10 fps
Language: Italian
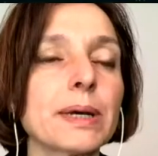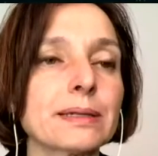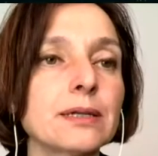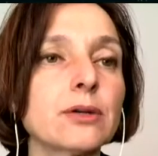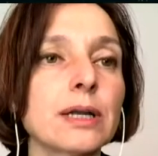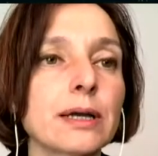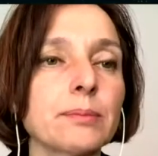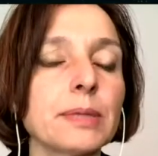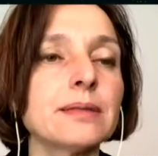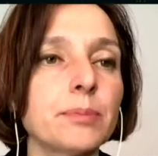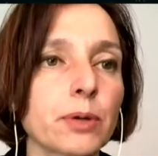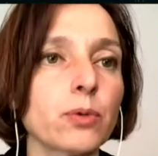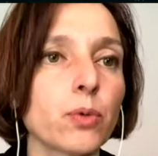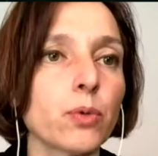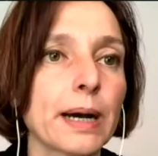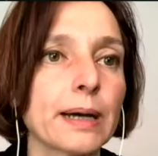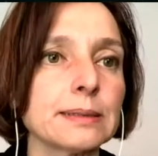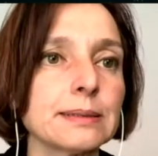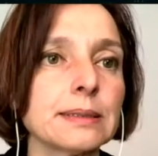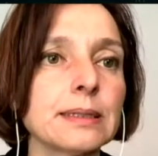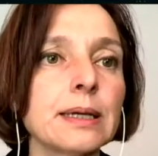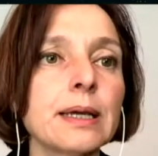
particolarmente preoccupanti